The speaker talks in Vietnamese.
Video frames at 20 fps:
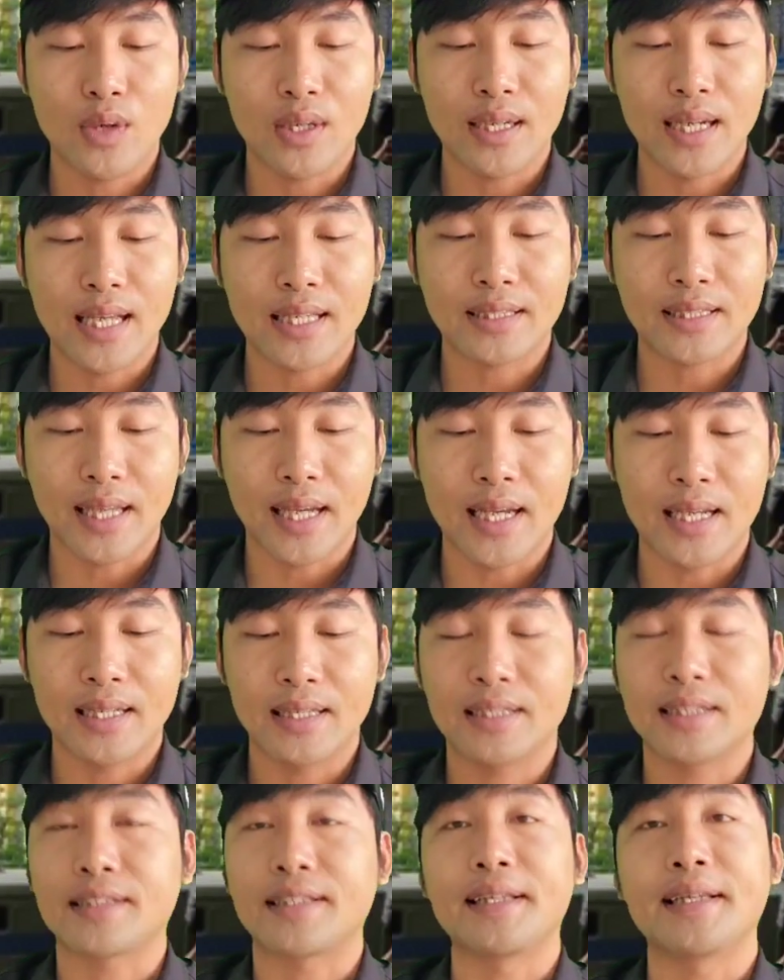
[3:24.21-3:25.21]
USDT
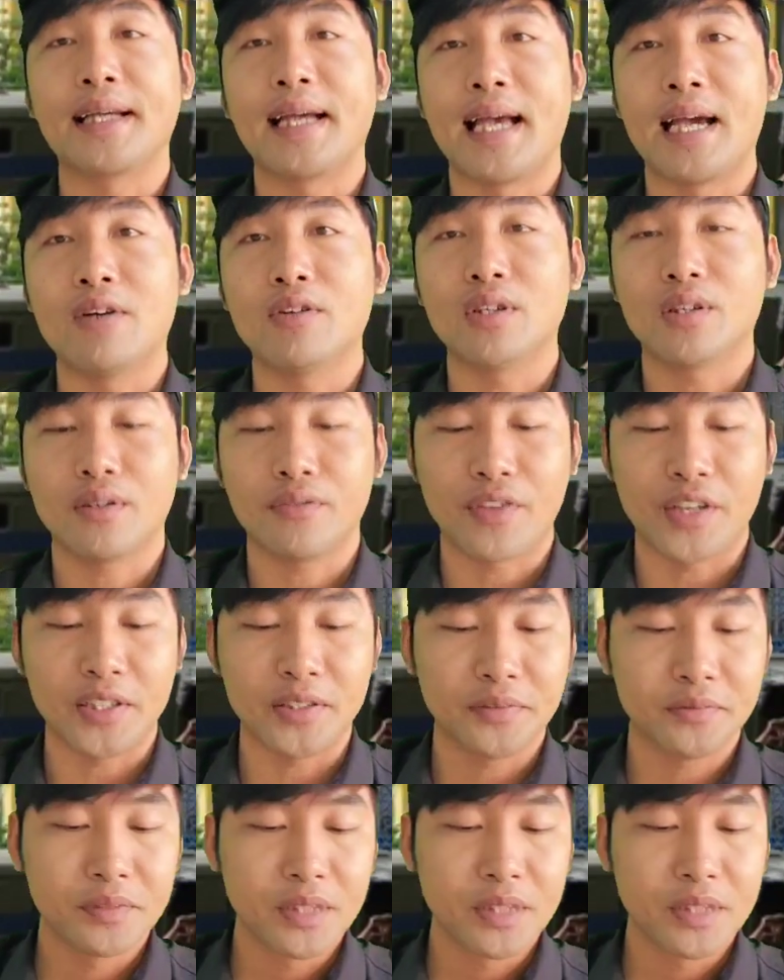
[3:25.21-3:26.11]
là tiền ảo đó quý vị